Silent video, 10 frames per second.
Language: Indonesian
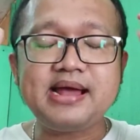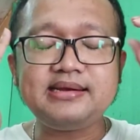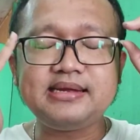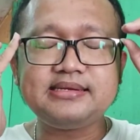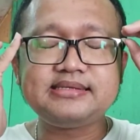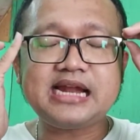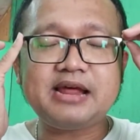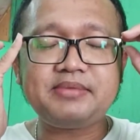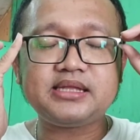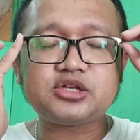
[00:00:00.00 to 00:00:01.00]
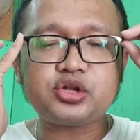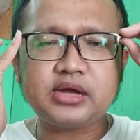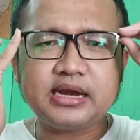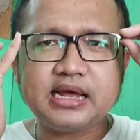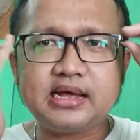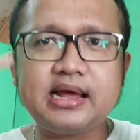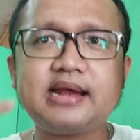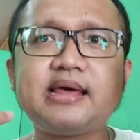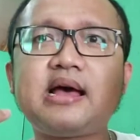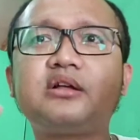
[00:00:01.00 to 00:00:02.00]
ya di Jalan Mincong tuh ada
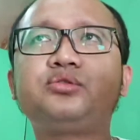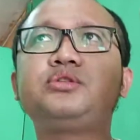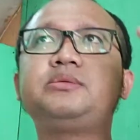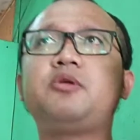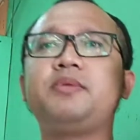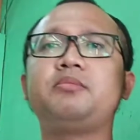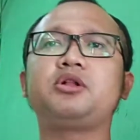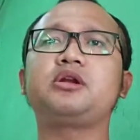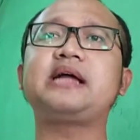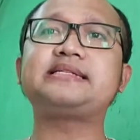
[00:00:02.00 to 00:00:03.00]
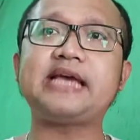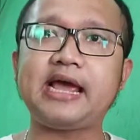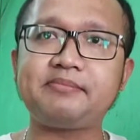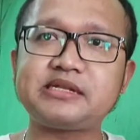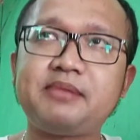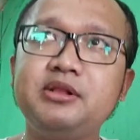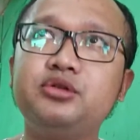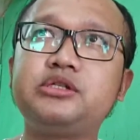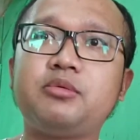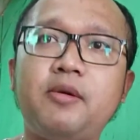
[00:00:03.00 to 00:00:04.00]
ada cuci mobil motor KCM. sambil
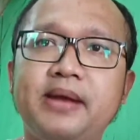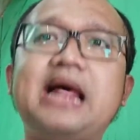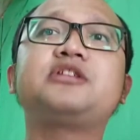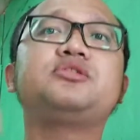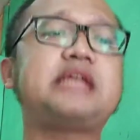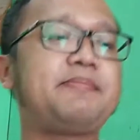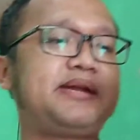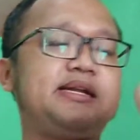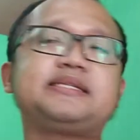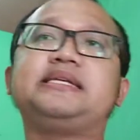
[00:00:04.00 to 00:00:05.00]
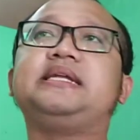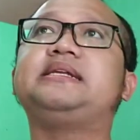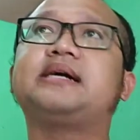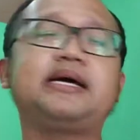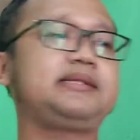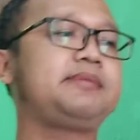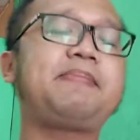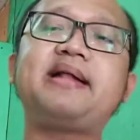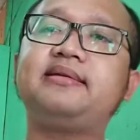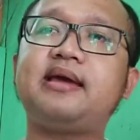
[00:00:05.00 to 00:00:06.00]
cuci mobil langsung samperin ke sini dekat
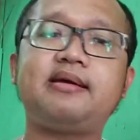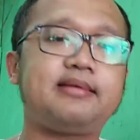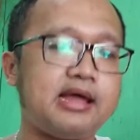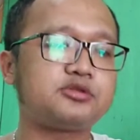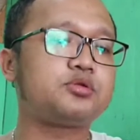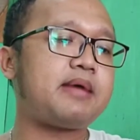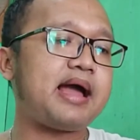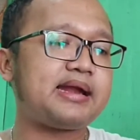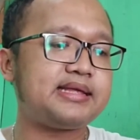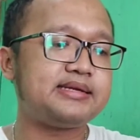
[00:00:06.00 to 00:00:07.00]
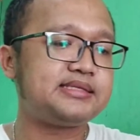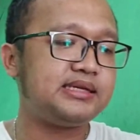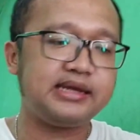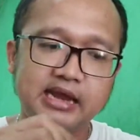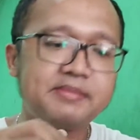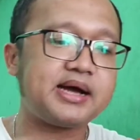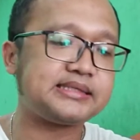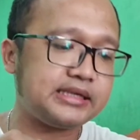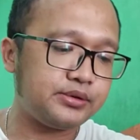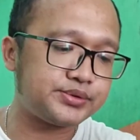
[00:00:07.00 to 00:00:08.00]
depannya, langsung makan aja di sini enak
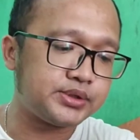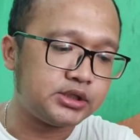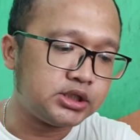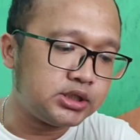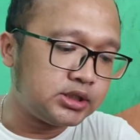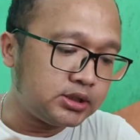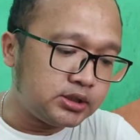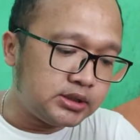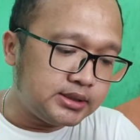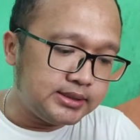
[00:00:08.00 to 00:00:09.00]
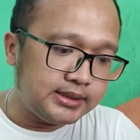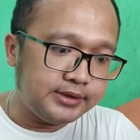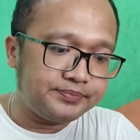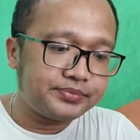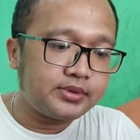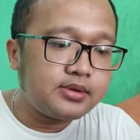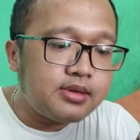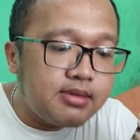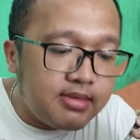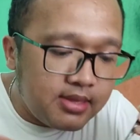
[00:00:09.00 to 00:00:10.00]
banget serius. Hmm.
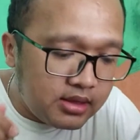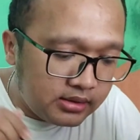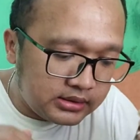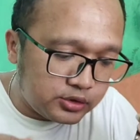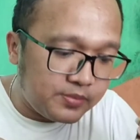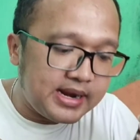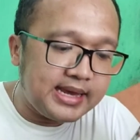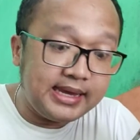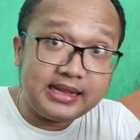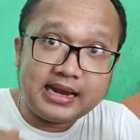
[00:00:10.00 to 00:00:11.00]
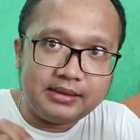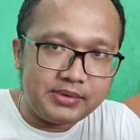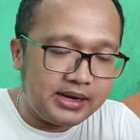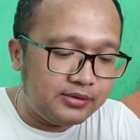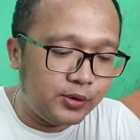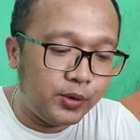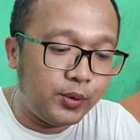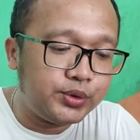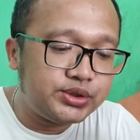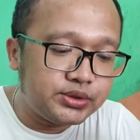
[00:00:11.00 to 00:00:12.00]
Coba lagi kita nih.
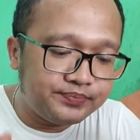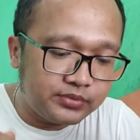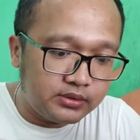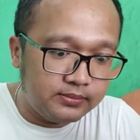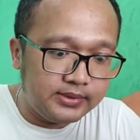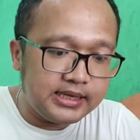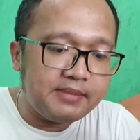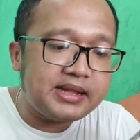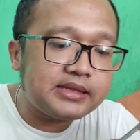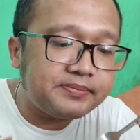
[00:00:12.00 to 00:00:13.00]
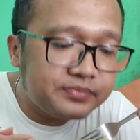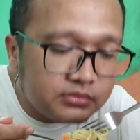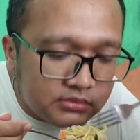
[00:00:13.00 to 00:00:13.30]
Uh, minyak mantep.